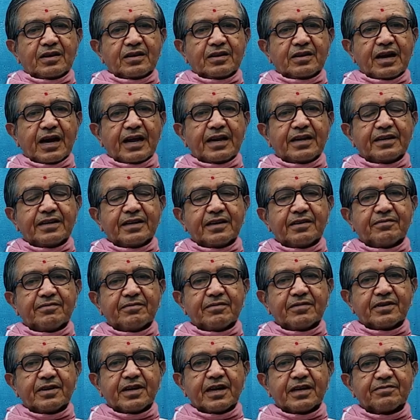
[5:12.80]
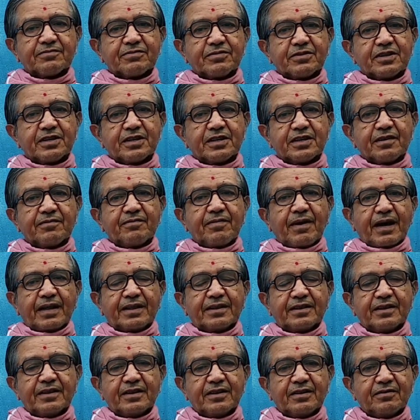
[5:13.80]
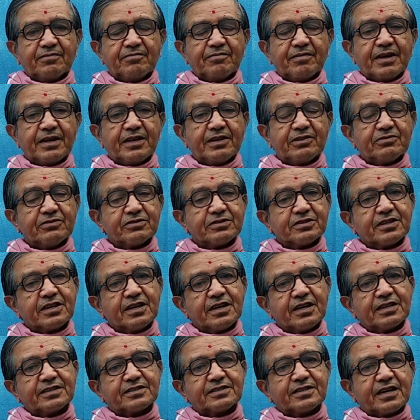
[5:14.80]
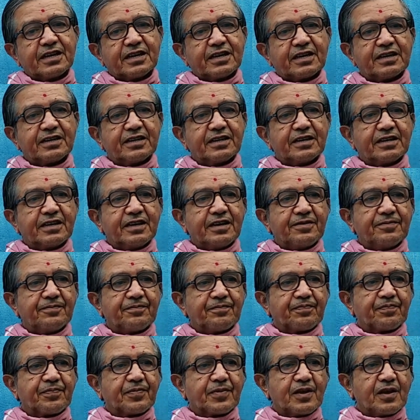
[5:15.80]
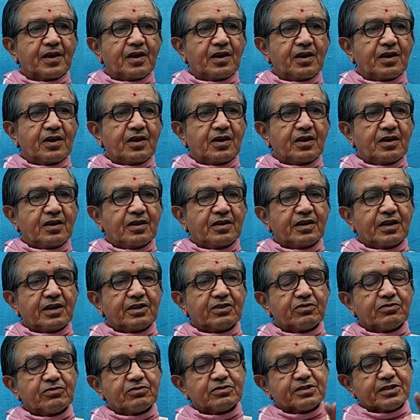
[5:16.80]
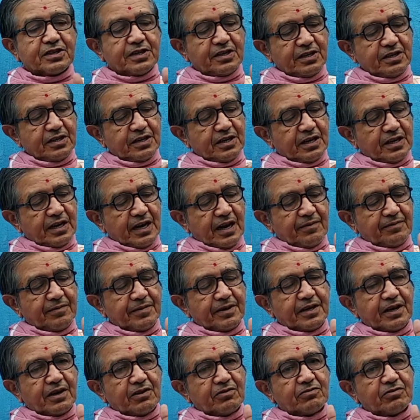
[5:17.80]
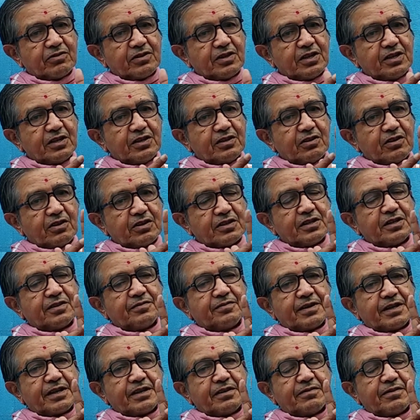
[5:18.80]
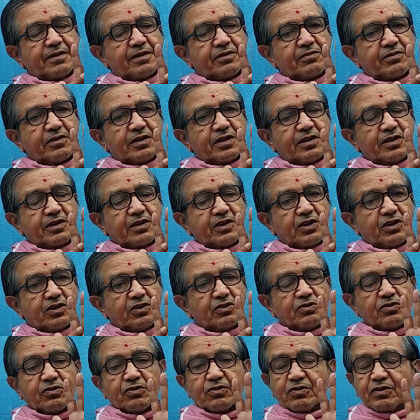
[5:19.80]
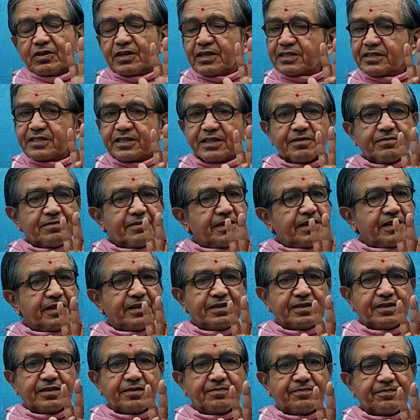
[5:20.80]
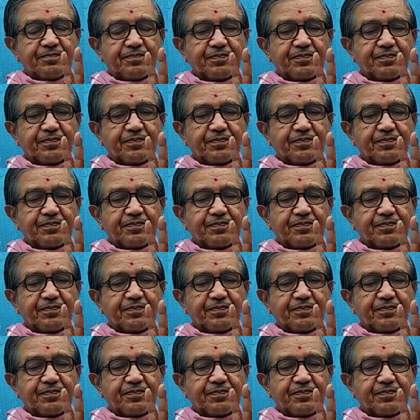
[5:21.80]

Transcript: कार्यक्रम खत्म होने के बाद मैंने उसकी हस्तरेखा देखी न तो उसकी अनामिका उंगली और ये मध्यमा उंगली दोनों एक चीज में नहीं थी